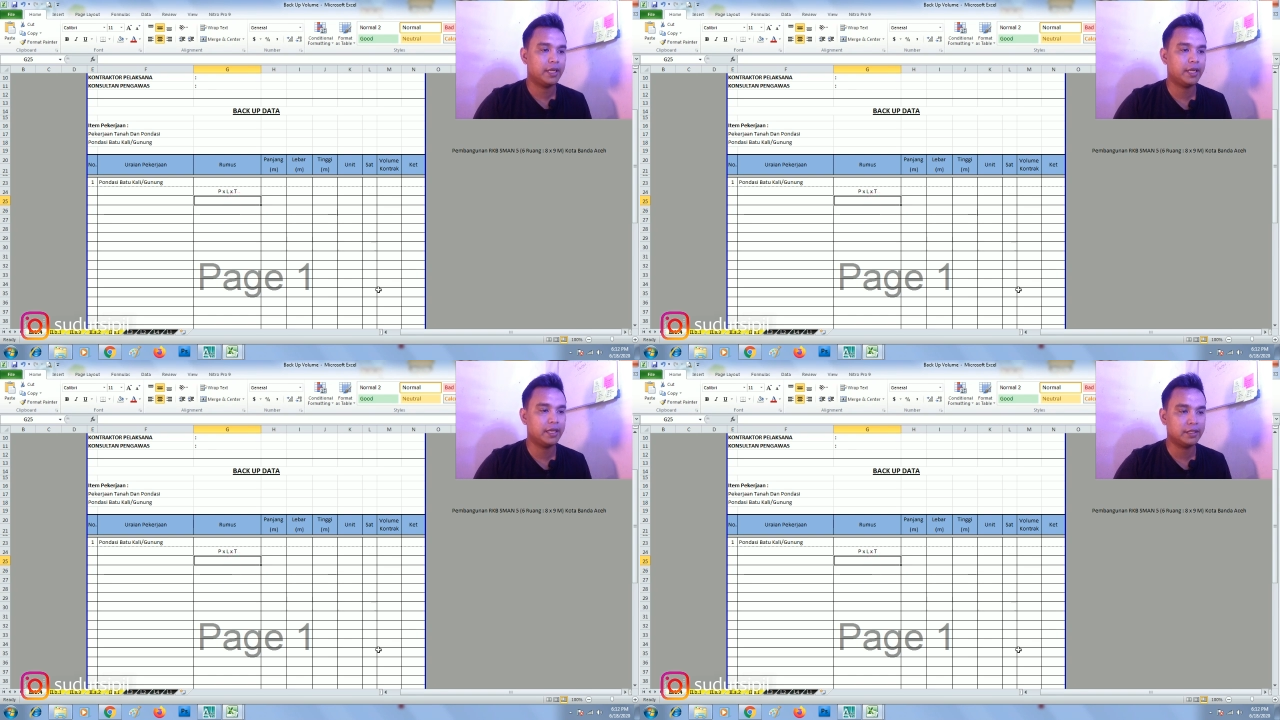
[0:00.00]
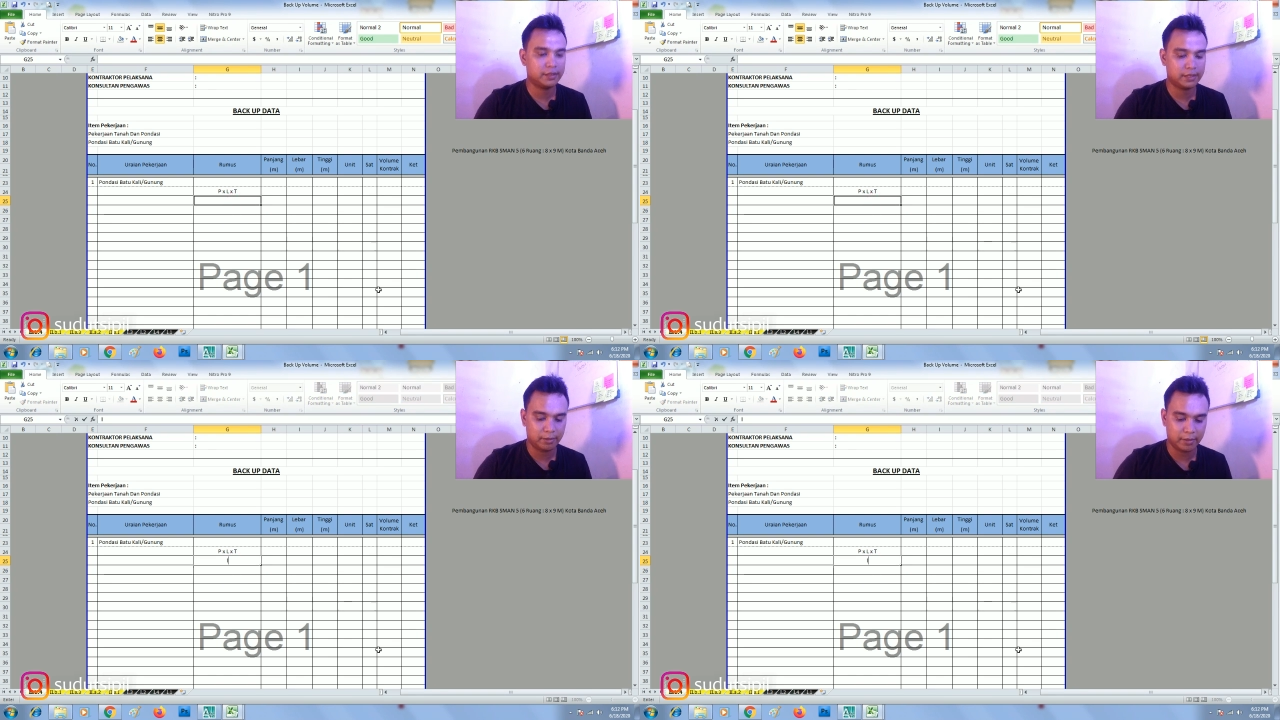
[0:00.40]
L
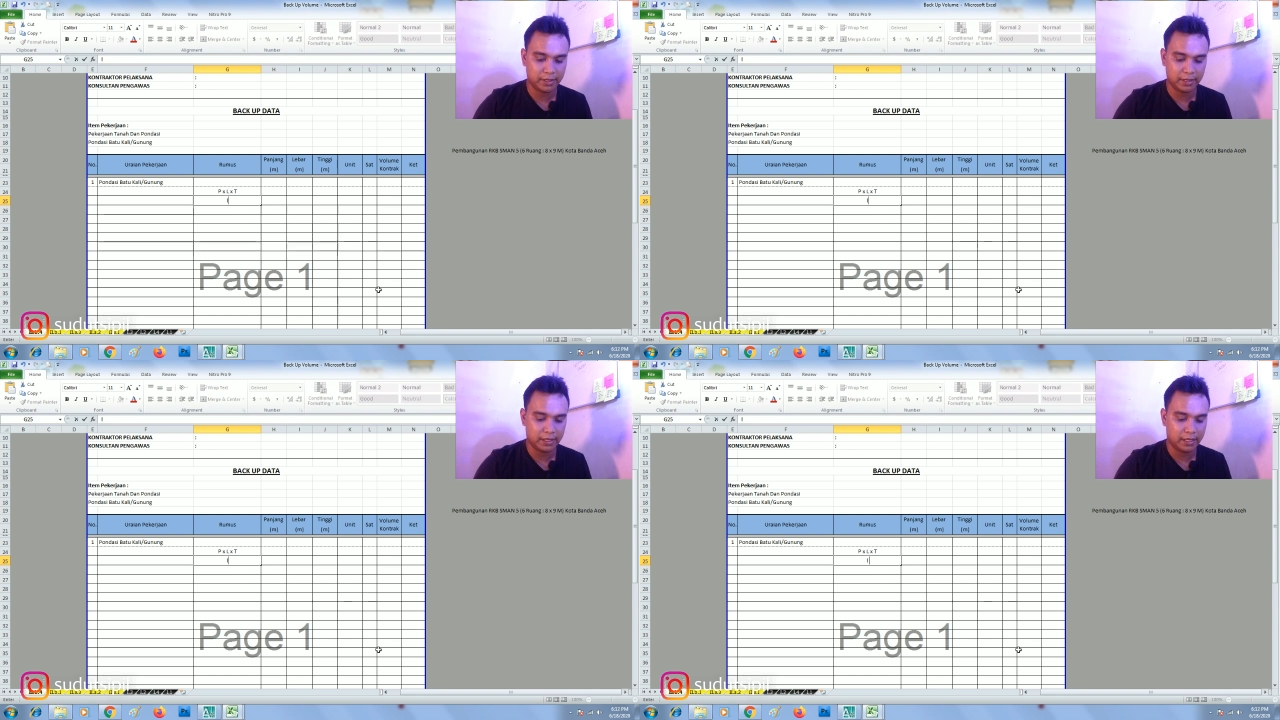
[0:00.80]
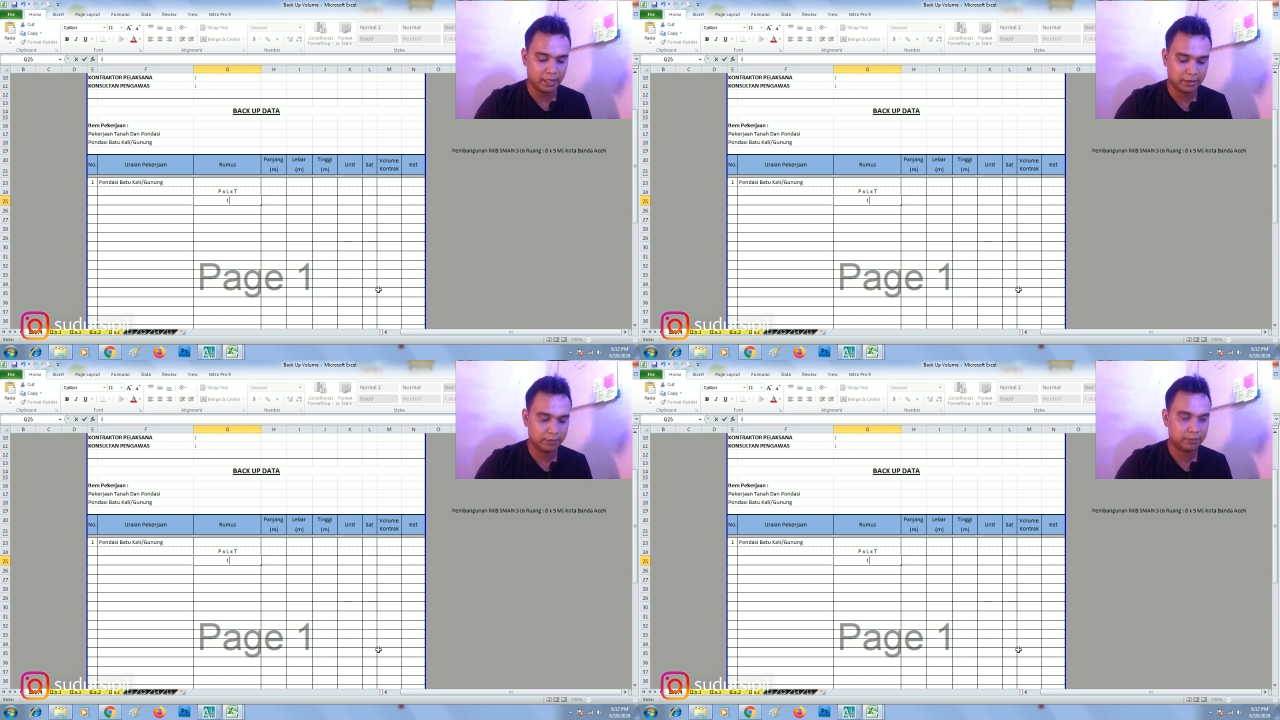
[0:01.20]
sama
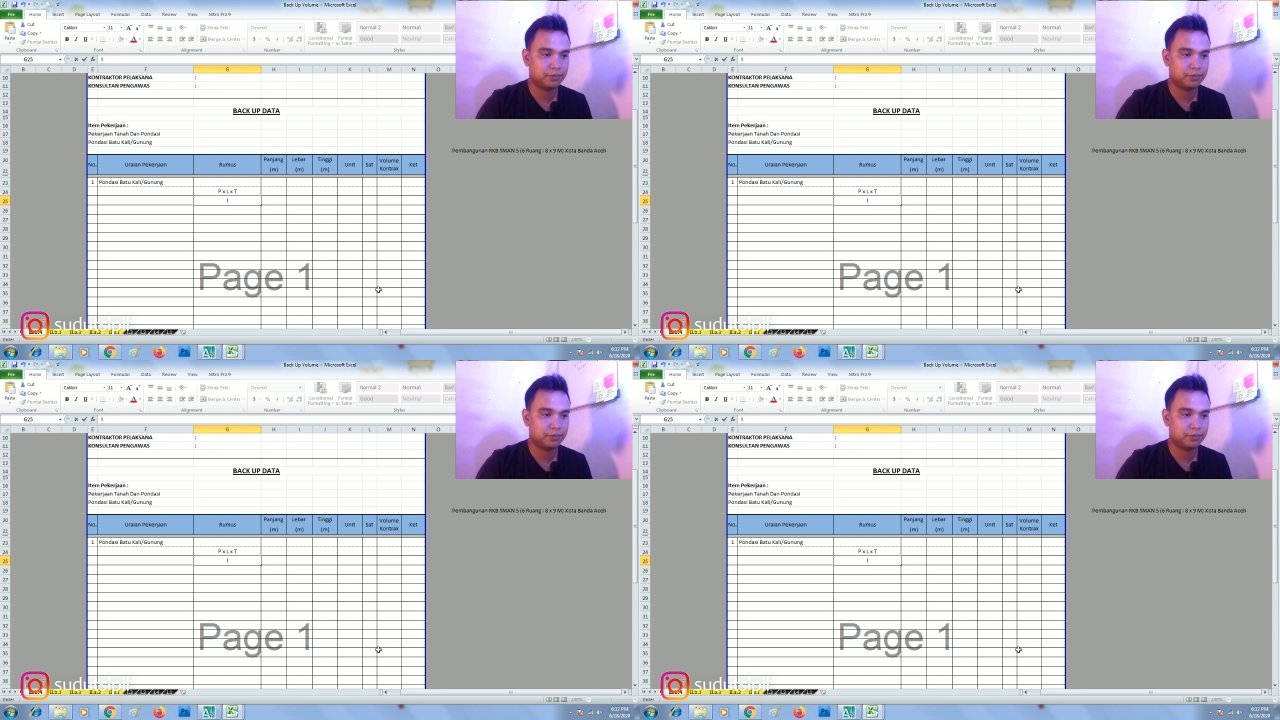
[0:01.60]
dengan